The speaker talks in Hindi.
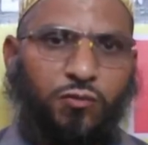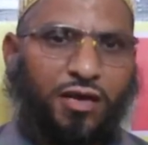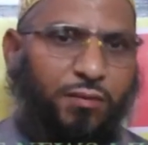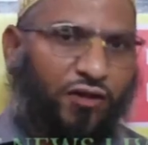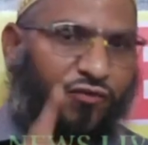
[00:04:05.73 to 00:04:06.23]

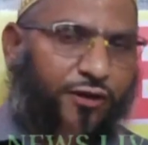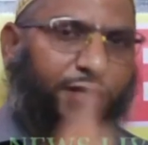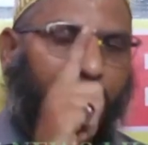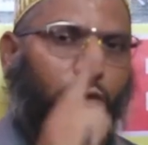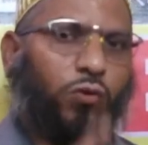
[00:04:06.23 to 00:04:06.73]
मैं एक बार फिर
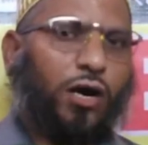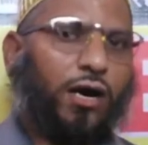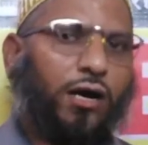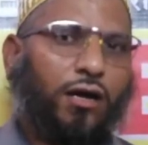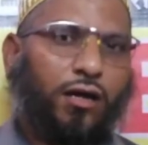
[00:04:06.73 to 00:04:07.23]
से कहूंगा
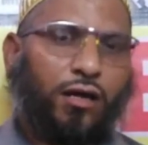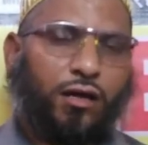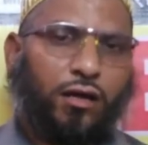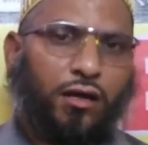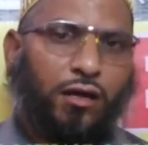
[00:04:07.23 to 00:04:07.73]

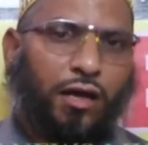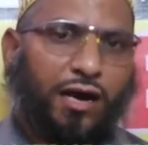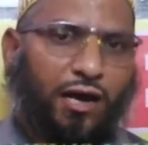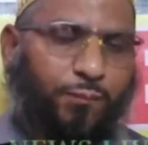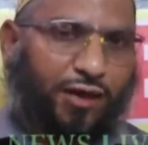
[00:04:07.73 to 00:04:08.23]

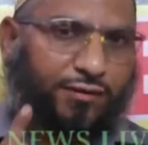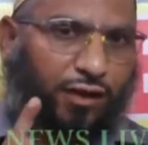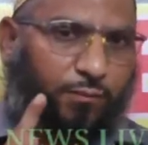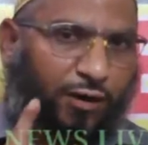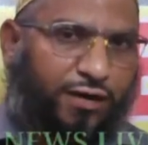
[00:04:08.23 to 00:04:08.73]
अगर
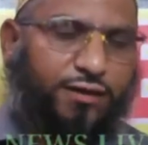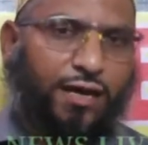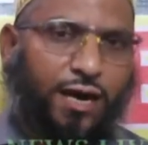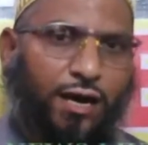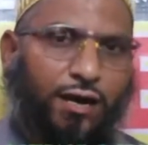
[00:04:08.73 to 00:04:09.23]
पैसा भर
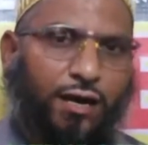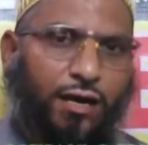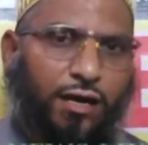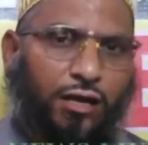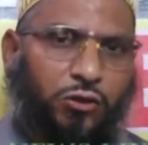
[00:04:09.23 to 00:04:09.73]
दिया
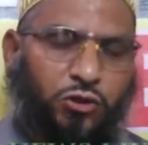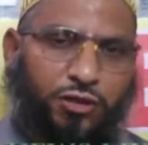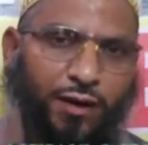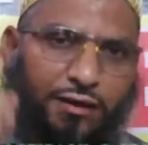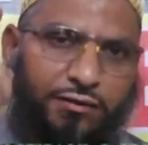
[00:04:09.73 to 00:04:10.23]
तो
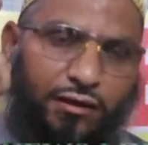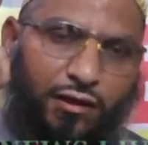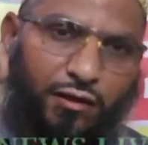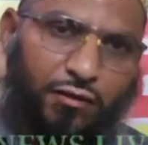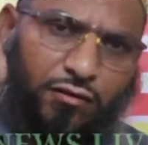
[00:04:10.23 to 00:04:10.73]
ये बात
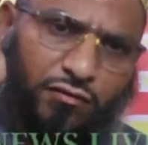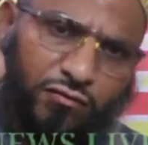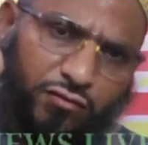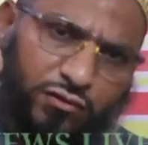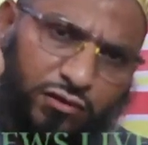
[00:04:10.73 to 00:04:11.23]

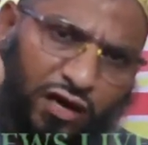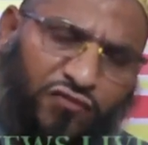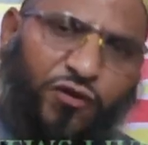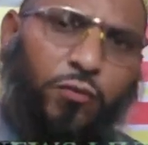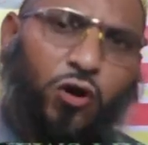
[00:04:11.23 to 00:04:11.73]

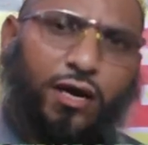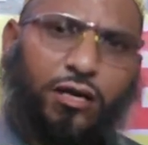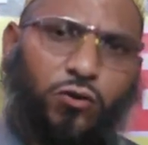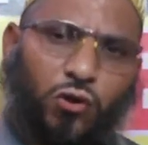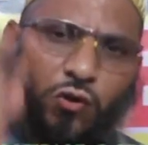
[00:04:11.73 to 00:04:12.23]
कंफर्म हो
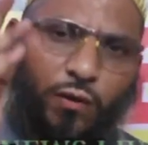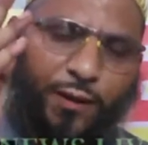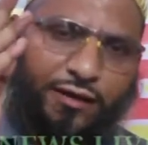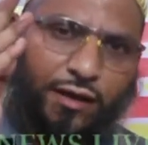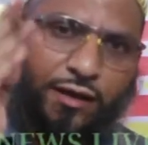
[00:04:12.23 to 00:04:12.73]
गई कि उन्होंने वो
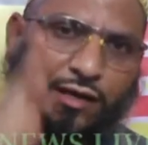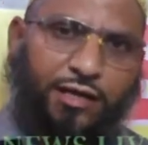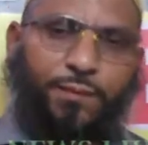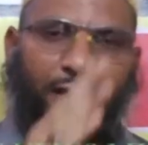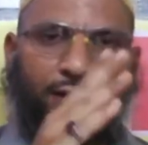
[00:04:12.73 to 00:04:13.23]
पैसा
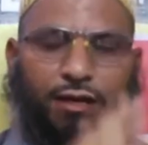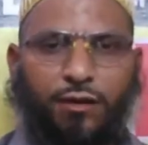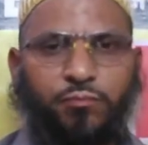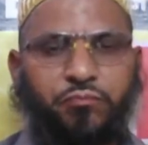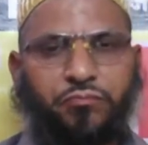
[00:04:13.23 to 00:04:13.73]
नहीं भरा
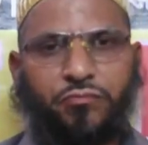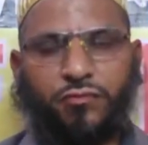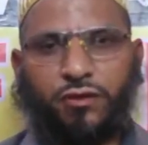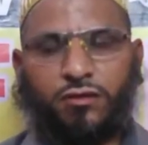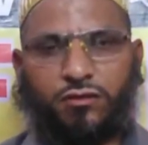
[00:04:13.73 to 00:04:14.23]
था
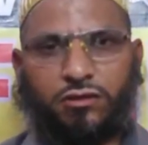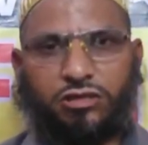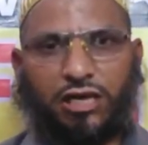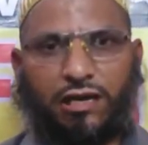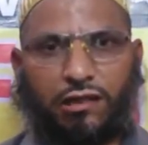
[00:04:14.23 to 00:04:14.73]

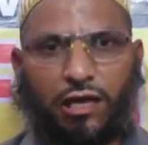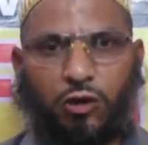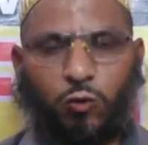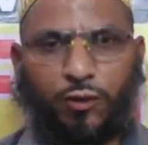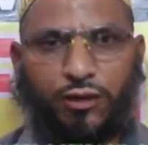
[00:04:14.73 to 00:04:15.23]
छियालीस
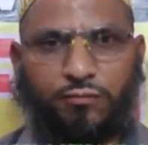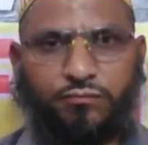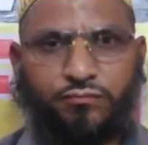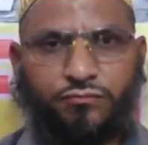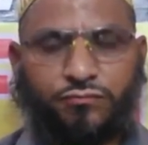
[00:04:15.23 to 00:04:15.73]
लाख रुपया
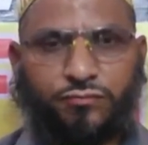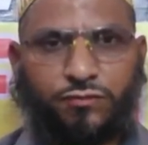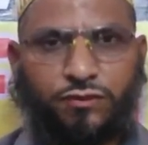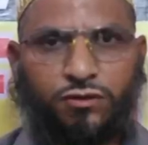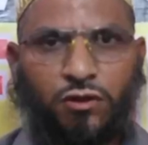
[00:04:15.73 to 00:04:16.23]

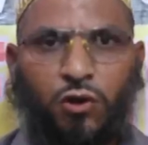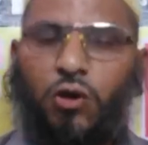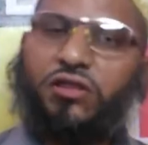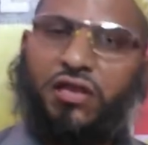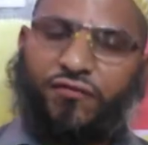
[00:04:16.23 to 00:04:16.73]

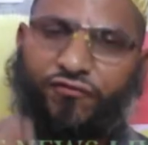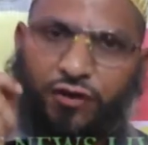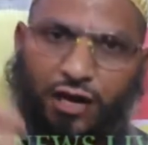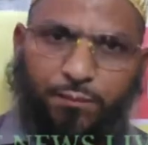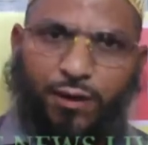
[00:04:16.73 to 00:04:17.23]
और सिर्फ
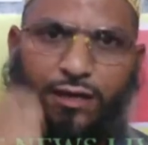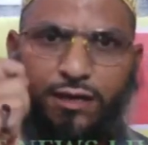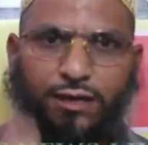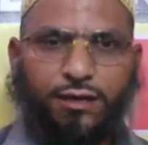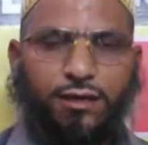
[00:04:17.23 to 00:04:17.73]
निलंबन
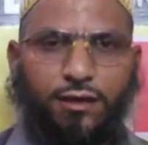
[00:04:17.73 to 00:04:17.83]
ही